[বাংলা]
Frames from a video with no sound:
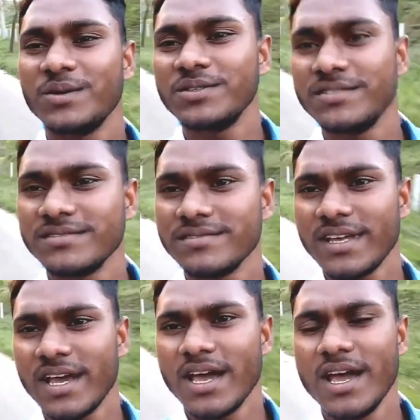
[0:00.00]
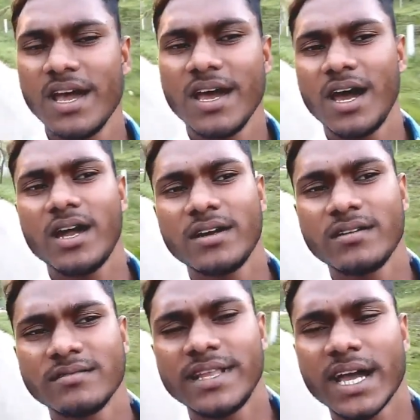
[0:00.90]
দেখুন আর
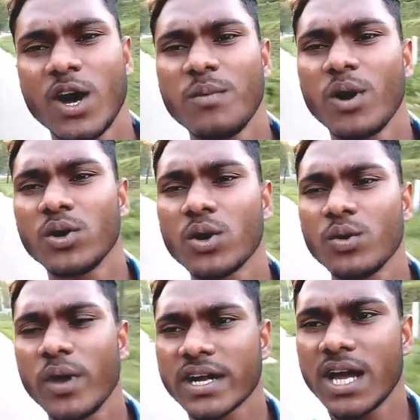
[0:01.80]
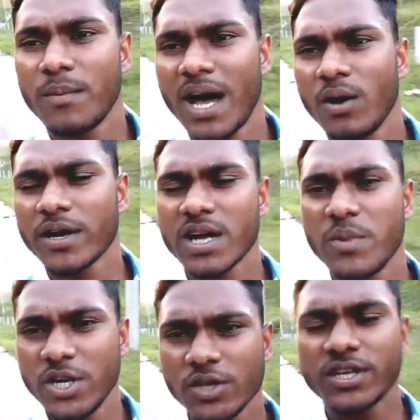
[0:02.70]
দেখা হবে অন্য কোনো একটা ভালো একটা
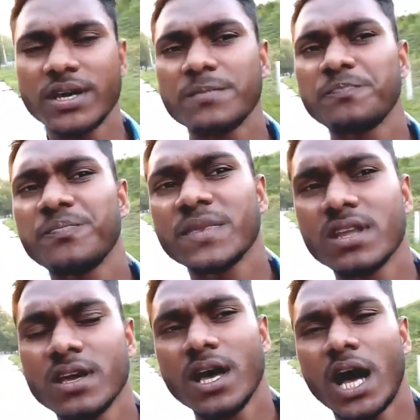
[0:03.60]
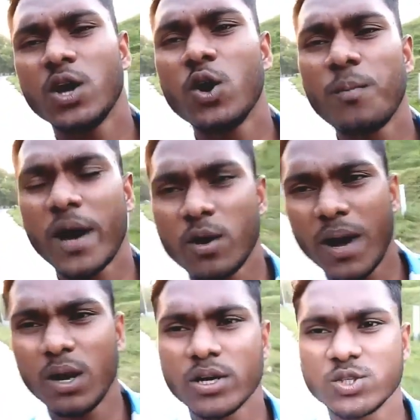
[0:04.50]
ভিডিওতে আরও
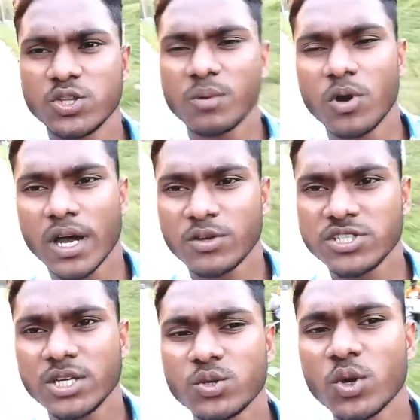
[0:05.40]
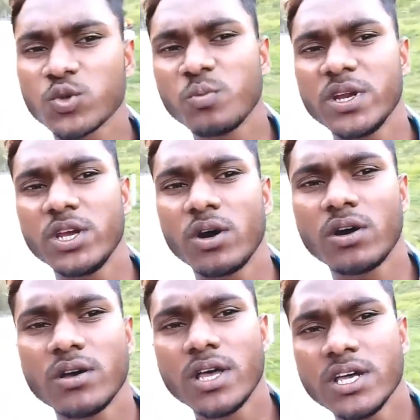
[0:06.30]
ভালো কিছু যেহেতু নতুন ভিডিও
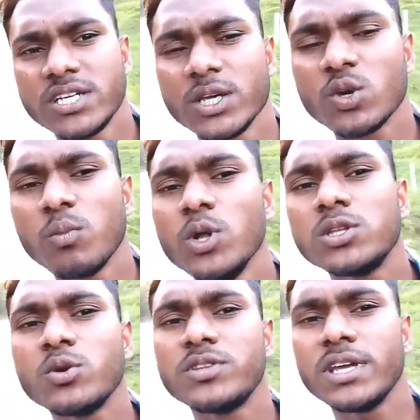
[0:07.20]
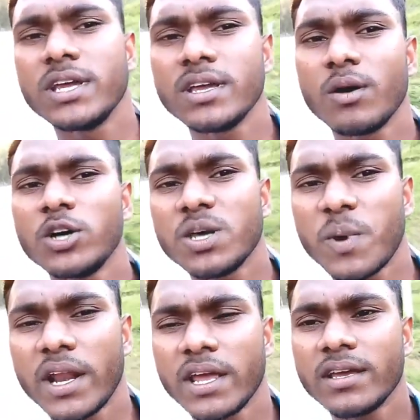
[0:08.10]
সেহেতু ভুল ত্রুটি হতে
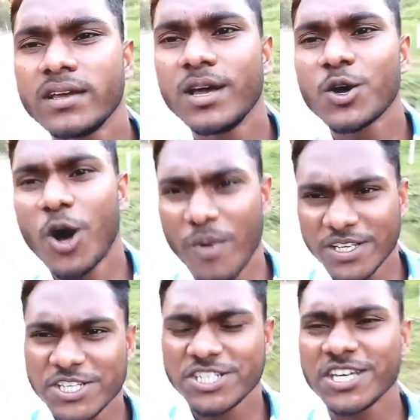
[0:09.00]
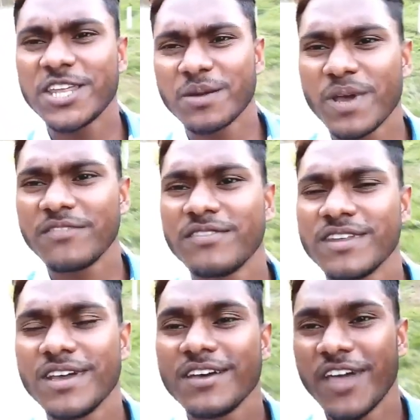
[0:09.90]
পারে আমার দেখবেন
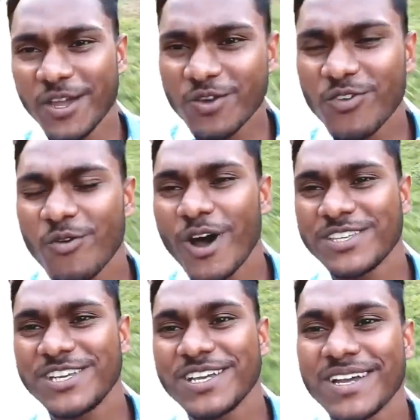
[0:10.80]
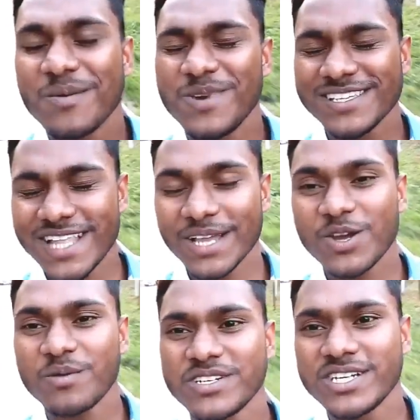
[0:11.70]
থ্যাংক ইউ ফর ওয়াচিং প্লিজ লাইক
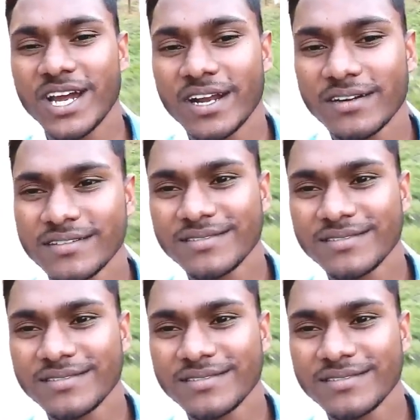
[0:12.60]
কমেন্ট শেয়ার